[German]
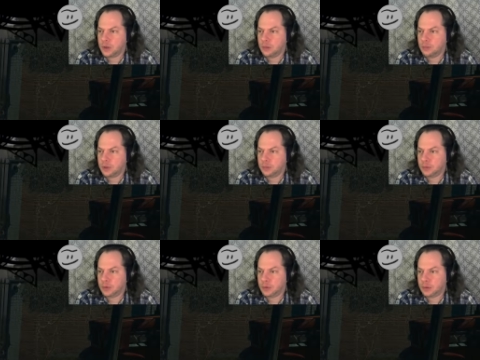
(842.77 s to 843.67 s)
mit dem
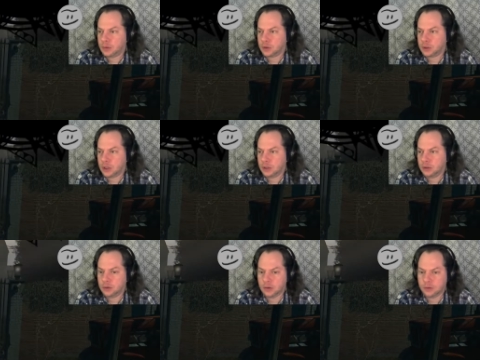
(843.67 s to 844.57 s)
Stein
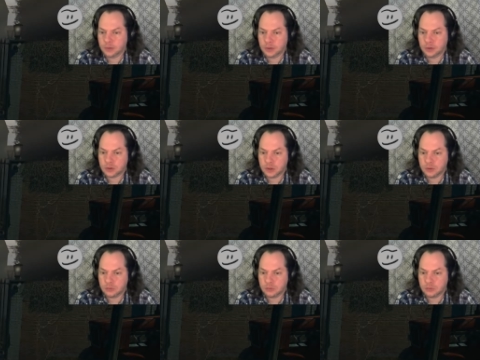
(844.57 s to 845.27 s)
auf den Stein.